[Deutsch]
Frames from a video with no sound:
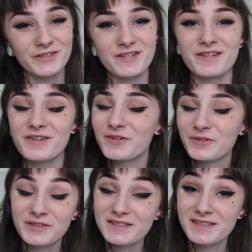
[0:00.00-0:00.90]
Leute,
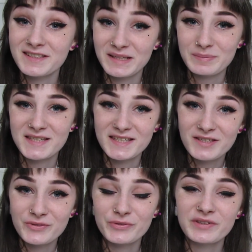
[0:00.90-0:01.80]
kurzes, knappes
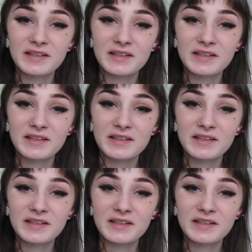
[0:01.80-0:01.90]
Intro.